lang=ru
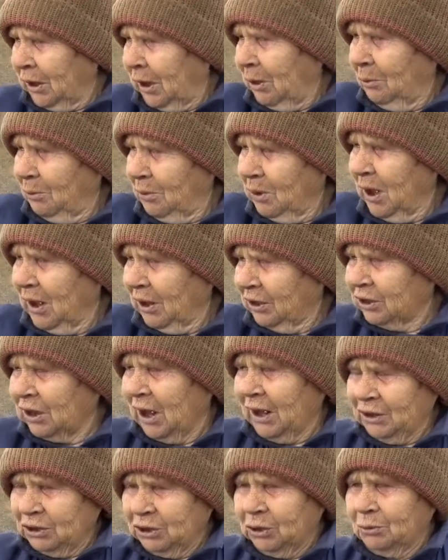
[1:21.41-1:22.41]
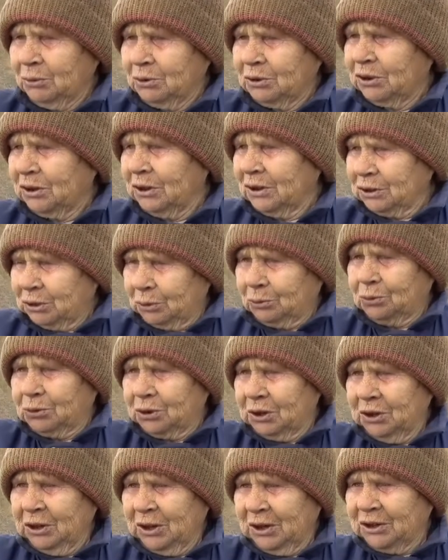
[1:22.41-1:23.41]
А у меня и дача вот здесь, и у
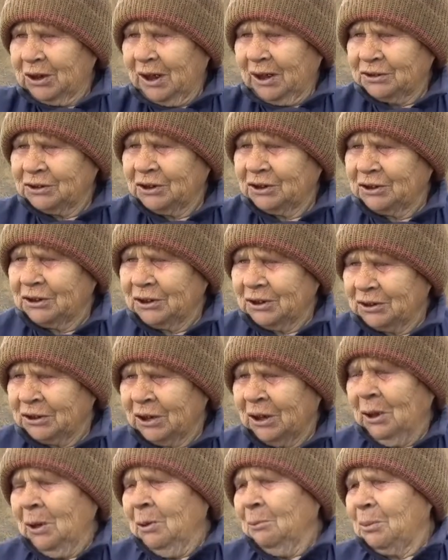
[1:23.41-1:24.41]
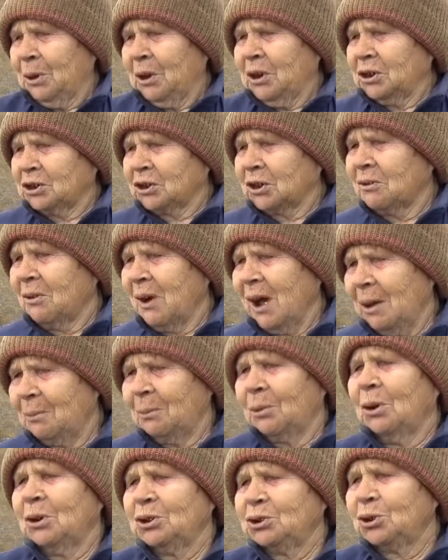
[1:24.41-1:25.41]
сына дача здесь.
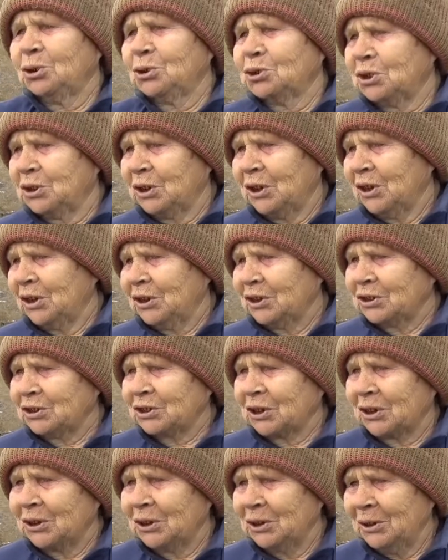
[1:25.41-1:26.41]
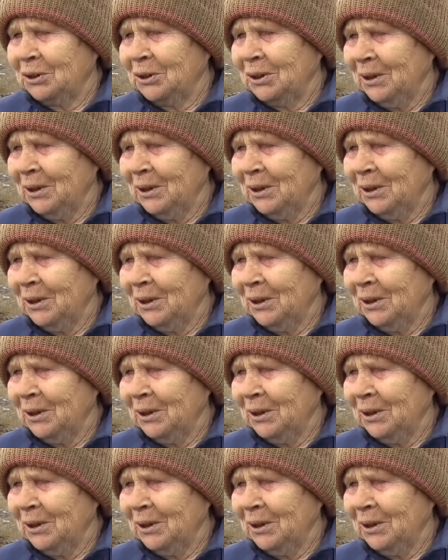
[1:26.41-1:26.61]
Переживаем, но ну, а что ж делаешь сейчас?